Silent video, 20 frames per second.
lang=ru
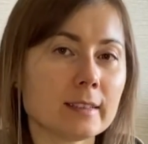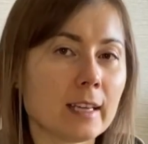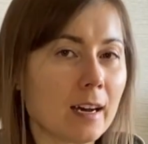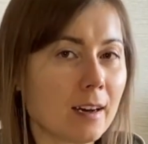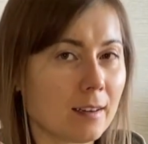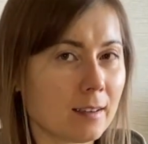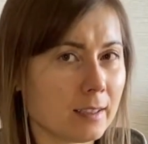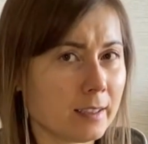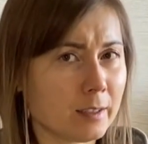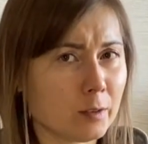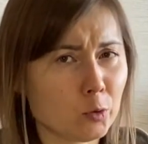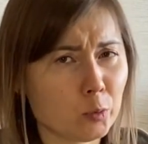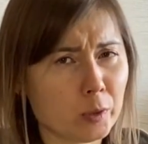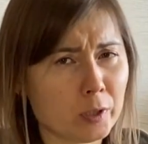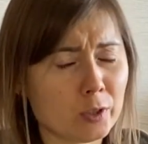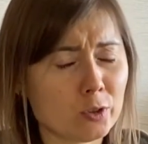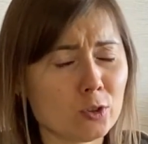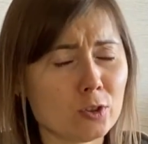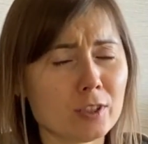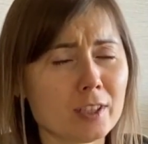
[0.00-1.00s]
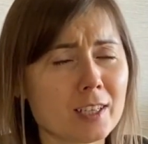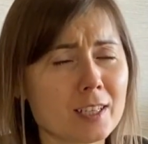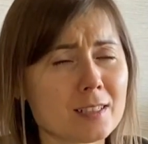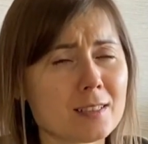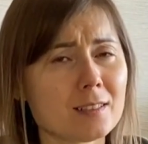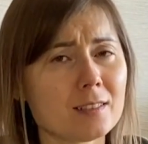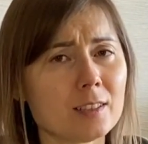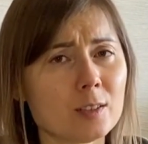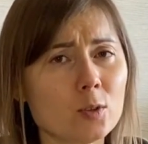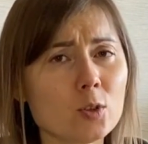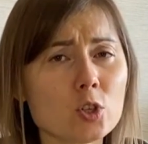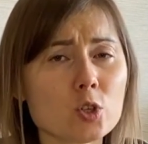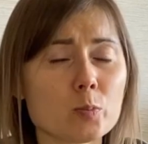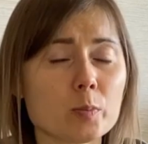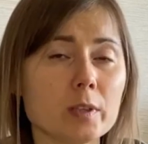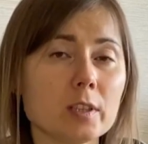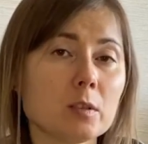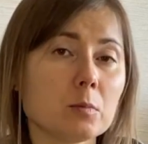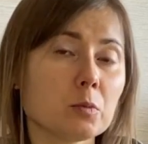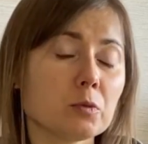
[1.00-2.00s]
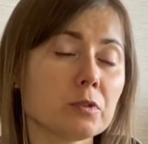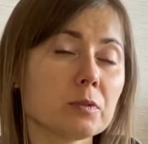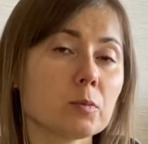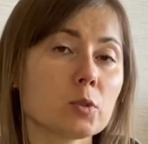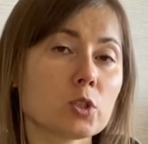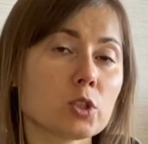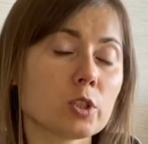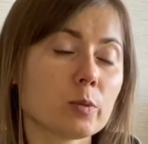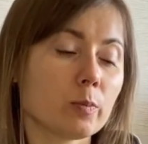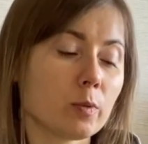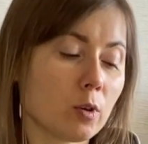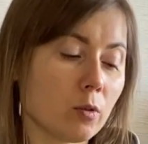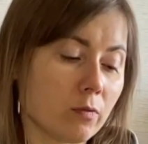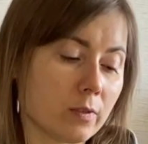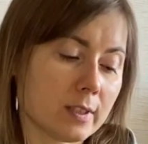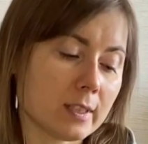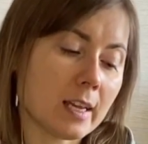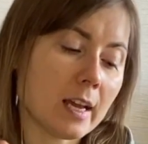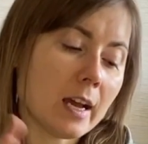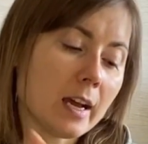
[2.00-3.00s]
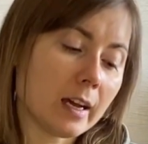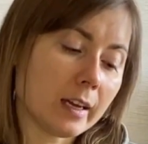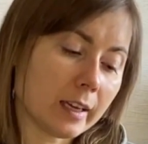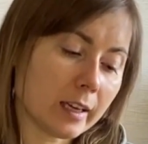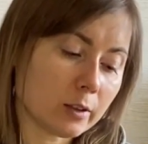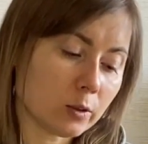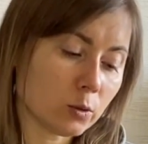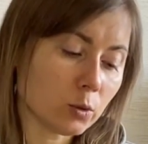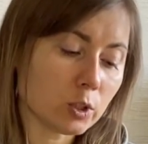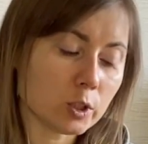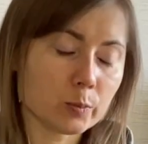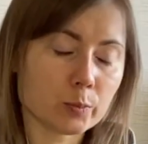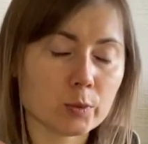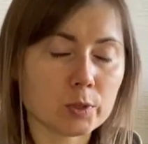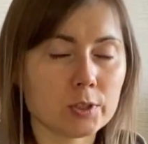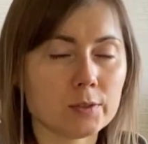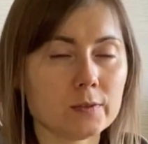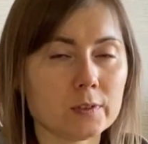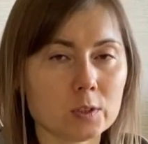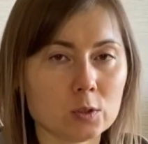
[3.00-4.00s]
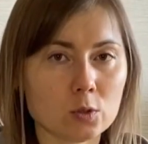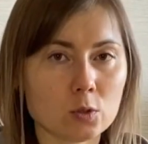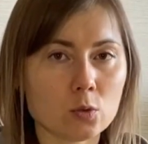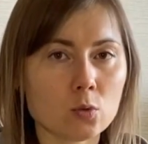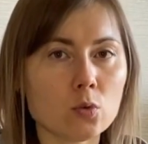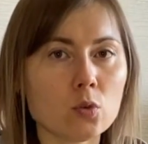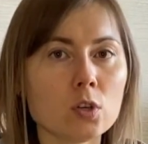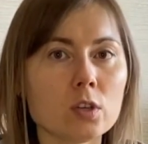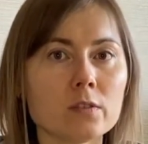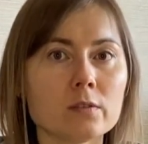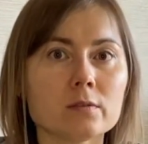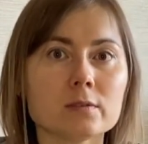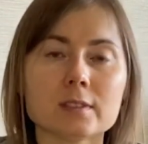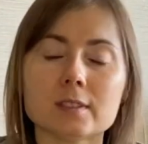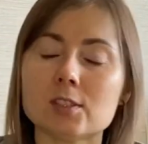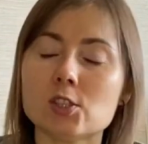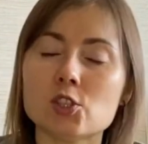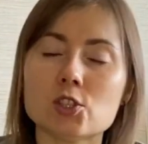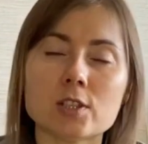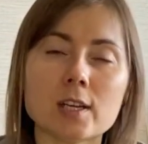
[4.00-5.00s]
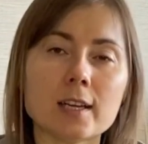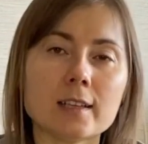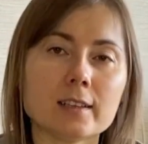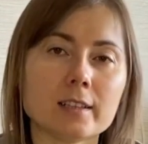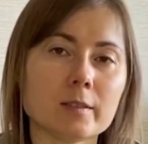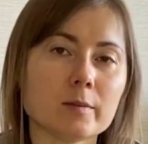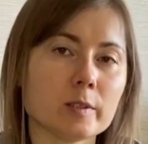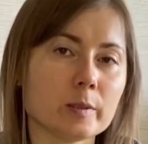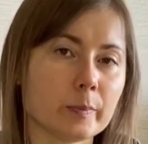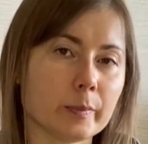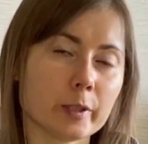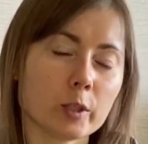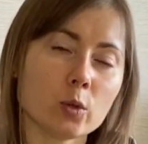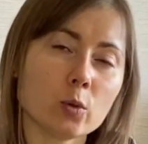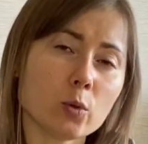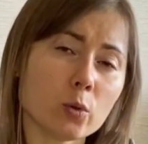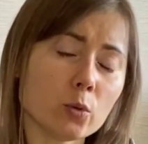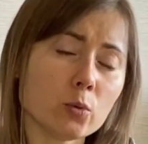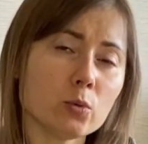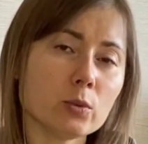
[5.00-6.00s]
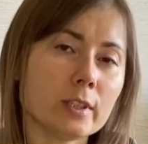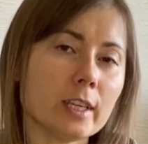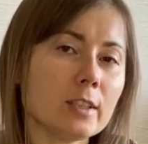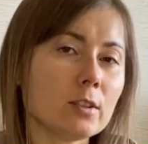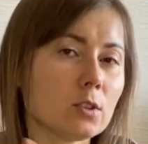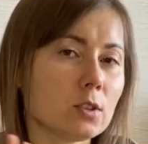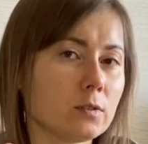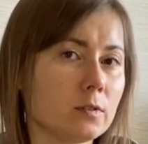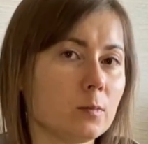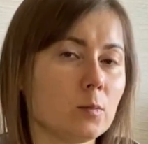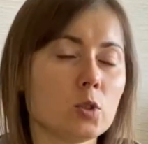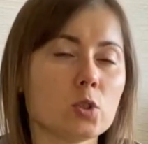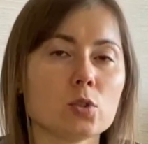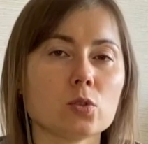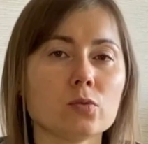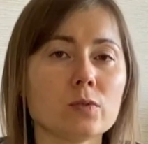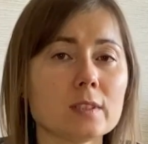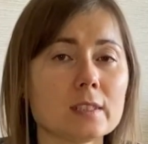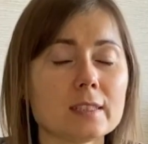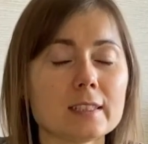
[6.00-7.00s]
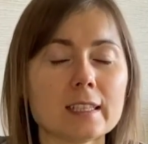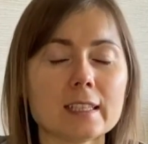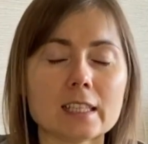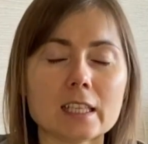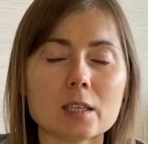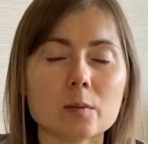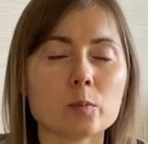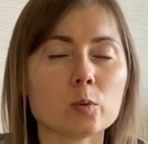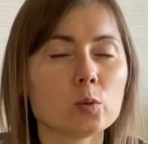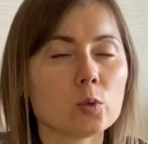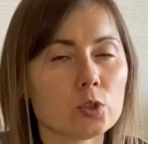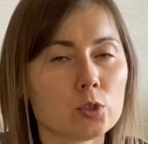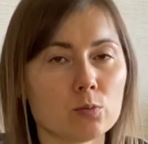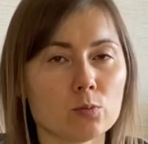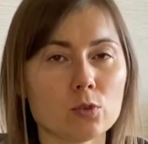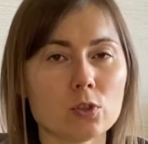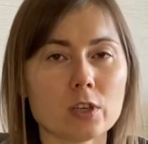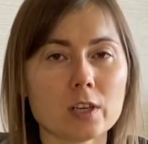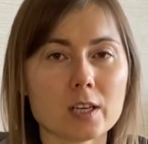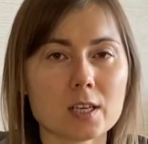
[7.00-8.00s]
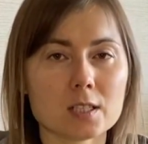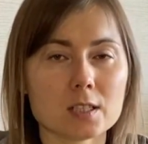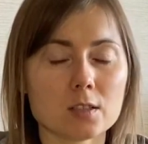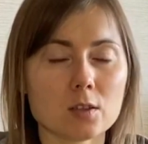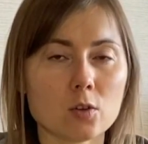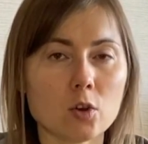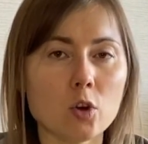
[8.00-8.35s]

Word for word: Та, убахинол гораздо дороже, поэтому вы можете пробовать и одно используете, другое сочетать там с PQQ, да, то есть вы можете увидеть на херби очень много разных